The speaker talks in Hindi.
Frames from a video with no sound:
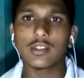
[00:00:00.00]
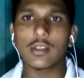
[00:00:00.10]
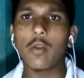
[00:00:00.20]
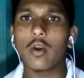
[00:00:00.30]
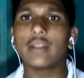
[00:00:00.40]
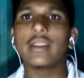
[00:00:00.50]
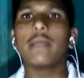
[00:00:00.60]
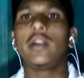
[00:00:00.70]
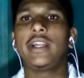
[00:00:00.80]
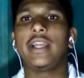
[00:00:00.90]
सब लोग करते
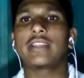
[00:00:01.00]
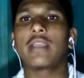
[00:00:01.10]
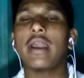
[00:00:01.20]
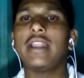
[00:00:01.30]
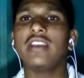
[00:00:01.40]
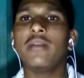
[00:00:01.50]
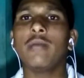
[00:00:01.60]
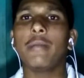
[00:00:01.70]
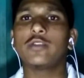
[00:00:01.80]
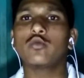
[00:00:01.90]
हैं मल्टीटास्किंग मान लीजिए अभी
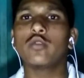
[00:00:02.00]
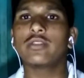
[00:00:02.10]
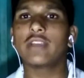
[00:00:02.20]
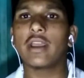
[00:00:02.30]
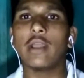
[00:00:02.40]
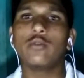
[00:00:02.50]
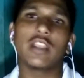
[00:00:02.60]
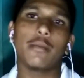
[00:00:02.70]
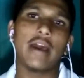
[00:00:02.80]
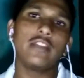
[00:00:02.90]
मैं फेसबुक यूज कर रहा हूँ
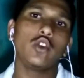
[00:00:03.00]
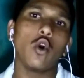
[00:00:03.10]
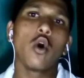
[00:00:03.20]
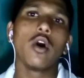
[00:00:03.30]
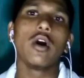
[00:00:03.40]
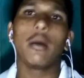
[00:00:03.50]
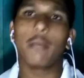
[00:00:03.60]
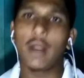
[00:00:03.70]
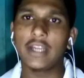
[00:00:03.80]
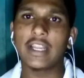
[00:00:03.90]
उसके बाद जो
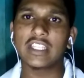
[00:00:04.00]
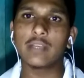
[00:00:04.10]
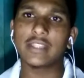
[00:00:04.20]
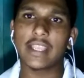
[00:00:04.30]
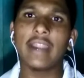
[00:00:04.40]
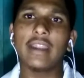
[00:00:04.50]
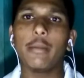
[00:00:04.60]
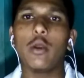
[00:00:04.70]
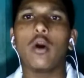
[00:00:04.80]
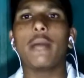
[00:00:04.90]
मल्टीटास्किंग में सेकंड
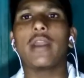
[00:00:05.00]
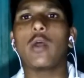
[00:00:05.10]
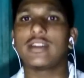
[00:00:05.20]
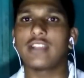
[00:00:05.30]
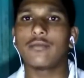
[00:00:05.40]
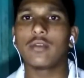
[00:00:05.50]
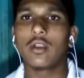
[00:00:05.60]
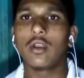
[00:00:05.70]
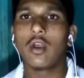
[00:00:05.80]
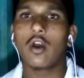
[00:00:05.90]
टर्म में होगा मेरा व्हाट्सअप
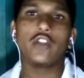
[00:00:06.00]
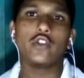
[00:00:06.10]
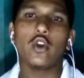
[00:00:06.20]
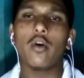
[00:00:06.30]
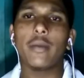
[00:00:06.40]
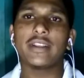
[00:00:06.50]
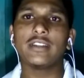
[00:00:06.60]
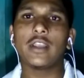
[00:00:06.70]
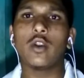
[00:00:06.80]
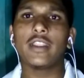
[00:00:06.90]
और जो
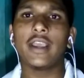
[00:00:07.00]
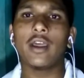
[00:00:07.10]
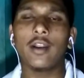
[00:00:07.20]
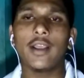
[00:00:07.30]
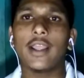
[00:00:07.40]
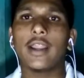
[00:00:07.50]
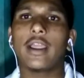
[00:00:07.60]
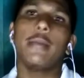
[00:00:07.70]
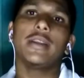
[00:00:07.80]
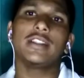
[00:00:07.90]
मैसेंजर ऑन अर्न करके
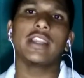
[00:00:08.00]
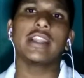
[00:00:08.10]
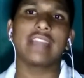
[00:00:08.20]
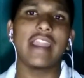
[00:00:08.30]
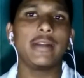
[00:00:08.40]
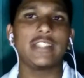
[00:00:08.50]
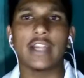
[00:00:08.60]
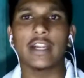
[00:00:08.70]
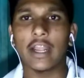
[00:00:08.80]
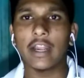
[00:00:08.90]
रखा है मैसेंजर के साइड में
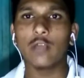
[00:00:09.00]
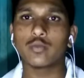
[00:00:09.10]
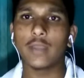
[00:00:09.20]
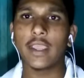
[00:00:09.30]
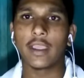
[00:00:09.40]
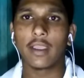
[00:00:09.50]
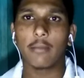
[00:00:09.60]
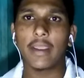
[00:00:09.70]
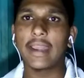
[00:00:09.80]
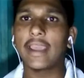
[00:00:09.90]
चार्ट हटा रहा उसमें
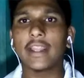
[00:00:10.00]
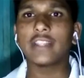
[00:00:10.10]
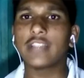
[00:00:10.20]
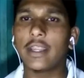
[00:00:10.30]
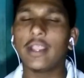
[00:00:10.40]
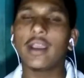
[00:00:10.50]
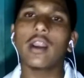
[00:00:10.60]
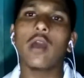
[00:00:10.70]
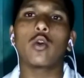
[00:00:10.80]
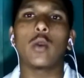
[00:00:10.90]
मैं क्लिक करके चैटिंग कर
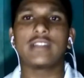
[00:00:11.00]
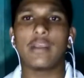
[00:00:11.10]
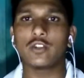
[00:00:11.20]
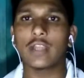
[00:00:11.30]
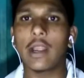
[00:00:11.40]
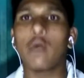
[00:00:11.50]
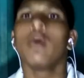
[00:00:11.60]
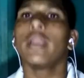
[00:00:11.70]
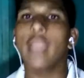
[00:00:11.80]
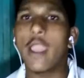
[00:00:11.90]
रहा हूँ और व्हाट्सएप यूज कर रहा हूँ
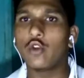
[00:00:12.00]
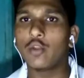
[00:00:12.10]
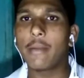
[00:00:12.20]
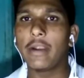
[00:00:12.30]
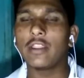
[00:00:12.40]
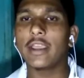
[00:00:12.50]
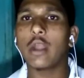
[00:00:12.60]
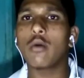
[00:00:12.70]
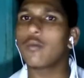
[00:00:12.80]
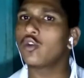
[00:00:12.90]
या यूट्यूब में वीडियो देख
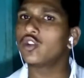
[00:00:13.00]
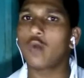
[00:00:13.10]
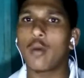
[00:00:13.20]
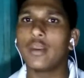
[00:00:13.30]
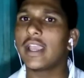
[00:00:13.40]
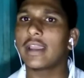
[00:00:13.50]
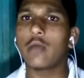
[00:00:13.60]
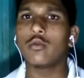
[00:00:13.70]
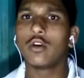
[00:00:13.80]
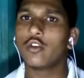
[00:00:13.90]
रहा हूँ या कुछ मूवी देख रहा
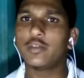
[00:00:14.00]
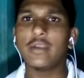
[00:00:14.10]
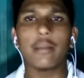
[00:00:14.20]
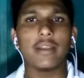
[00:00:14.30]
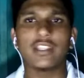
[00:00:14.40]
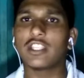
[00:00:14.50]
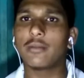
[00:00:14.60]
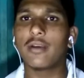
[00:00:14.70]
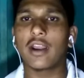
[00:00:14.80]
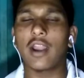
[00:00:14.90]
हूँ कुछ भी यार
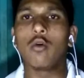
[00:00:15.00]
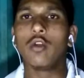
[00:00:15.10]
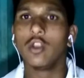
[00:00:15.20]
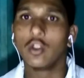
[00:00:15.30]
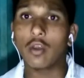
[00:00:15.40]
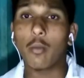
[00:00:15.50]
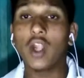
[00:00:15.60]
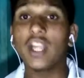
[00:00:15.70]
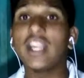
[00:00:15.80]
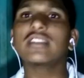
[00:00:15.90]
मैसेजिंग भी कर रहा हूँ तो
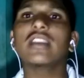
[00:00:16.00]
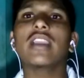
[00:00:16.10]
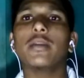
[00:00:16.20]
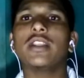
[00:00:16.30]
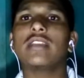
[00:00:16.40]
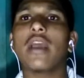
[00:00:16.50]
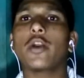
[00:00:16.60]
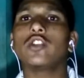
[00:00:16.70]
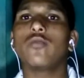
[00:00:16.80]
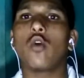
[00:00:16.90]
मल्टीटास्किंग की वजह से
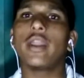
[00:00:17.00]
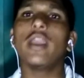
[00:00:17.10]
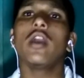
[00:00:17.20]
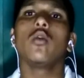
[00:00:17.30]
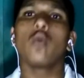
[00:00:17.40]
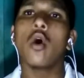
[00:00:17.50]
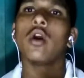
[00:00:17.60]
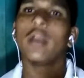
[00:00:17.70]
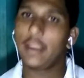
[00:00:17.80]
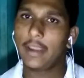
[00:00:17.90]
आपका जो फोन है वो
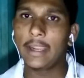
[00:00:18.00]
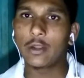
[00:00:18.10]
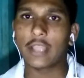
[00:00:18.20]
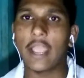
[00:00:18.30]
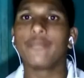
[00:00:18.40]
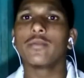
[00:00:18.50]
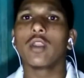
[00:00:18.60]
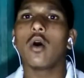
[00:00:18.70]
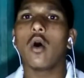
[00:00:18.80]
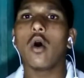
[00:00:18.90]
हीट होता है
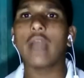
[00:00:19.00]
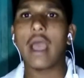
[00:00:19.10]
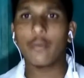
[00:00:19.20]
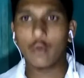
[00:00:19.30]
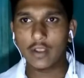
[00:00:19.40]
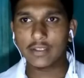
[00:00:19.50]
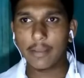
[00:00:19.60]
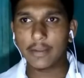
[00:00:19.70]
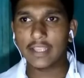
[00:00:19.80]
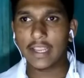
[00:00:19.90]
और आपको
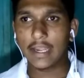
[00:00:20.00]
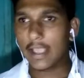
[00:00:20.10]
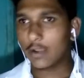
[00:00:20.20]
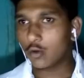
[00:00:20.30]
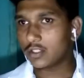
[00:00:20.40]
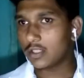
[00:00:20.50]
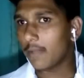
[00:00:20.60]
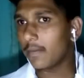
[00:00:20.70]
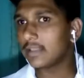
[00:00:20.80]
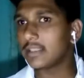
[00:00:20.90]
इससे बचने के लिए कुछ
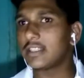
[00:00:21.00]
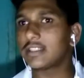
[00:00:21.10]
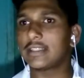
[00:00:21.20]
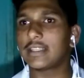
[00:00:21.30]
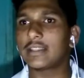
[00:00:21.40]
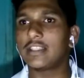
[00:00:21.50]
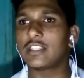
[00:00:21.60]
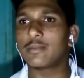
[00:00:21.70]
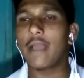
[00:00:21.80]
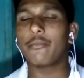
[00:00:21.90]
आप ऐसे चीज कर सकते हैं
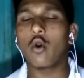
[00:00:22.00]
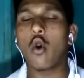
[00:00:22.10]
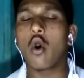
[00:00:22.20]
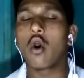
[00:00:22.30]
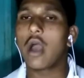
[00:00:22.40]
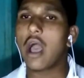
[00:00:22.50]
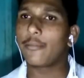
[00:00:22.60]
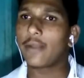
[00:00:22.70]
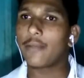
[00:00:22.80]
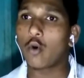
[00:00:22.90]
जिसमें आपको
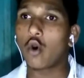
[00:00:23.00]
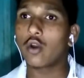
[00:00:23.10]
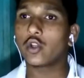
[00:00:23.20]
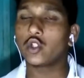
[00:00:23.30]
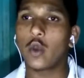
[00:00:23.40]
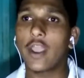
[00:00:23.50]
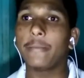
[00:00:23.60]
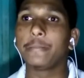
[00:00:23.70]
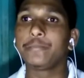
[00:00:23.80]
अपना फोन को जो है